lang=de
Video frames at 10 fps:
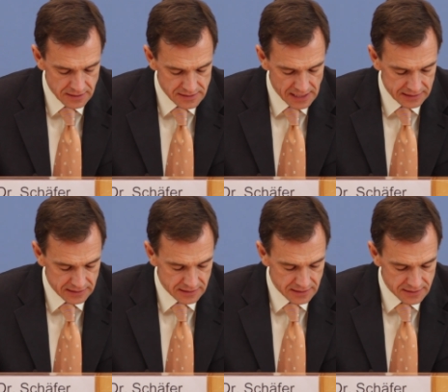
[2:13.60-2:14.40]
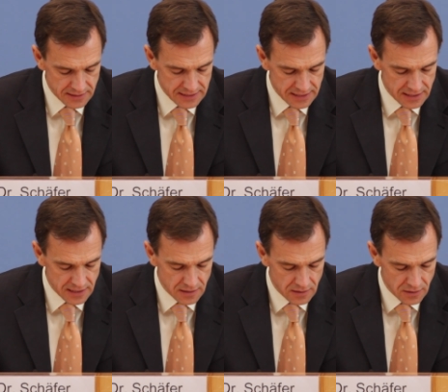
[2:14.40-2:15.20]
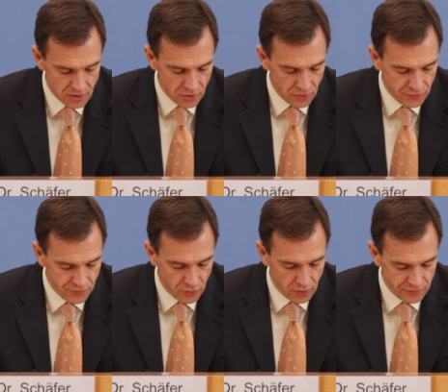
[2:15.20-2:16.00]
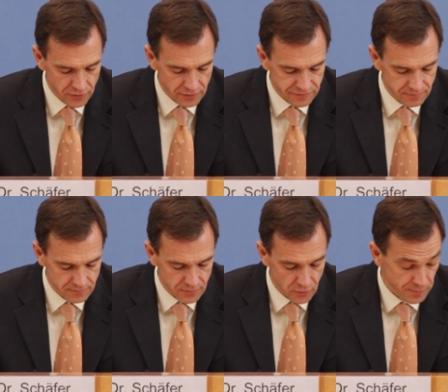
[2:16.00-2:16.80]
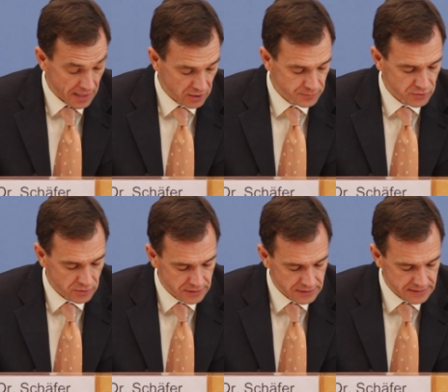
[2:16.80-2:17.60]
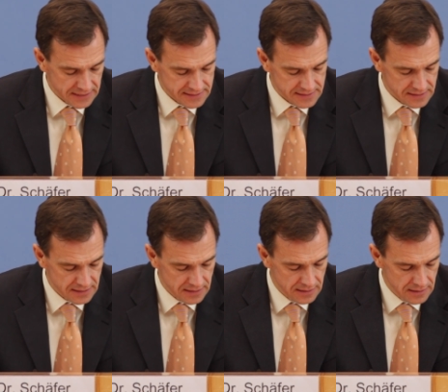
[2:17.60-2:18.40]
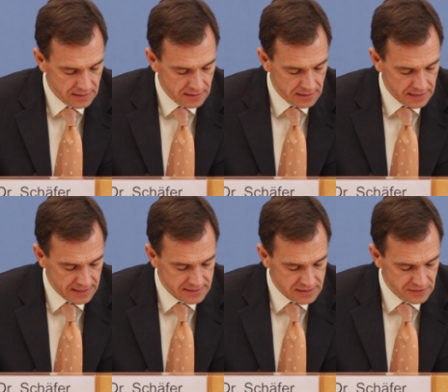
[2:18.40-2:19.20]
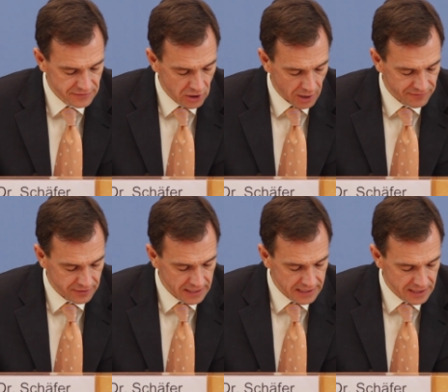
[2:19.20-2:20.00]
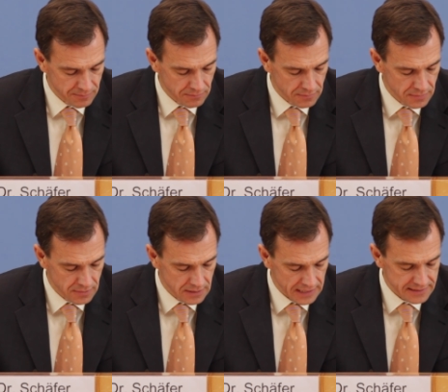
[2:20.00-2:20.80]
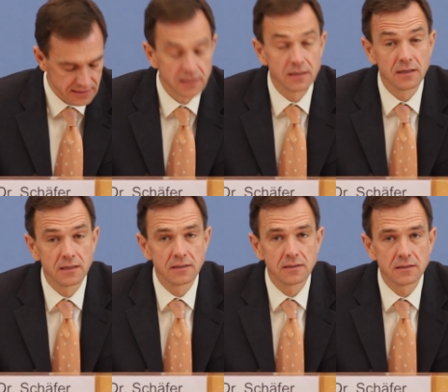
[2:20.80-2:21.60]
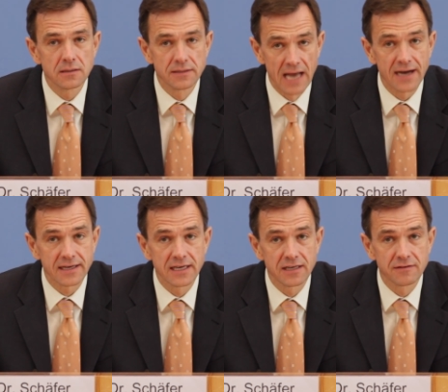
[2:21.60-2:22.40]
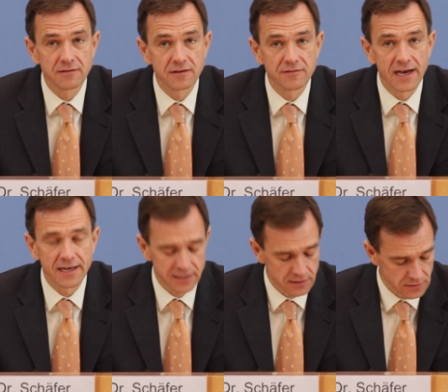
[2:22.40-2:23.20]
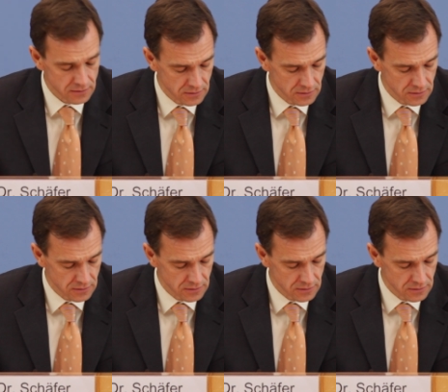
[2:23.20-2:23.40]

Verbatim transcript: gesagt hat, dass er den Vorwürfen und Behauptungen, dass es zivile Opfer gegeben hat, nachgehen werde.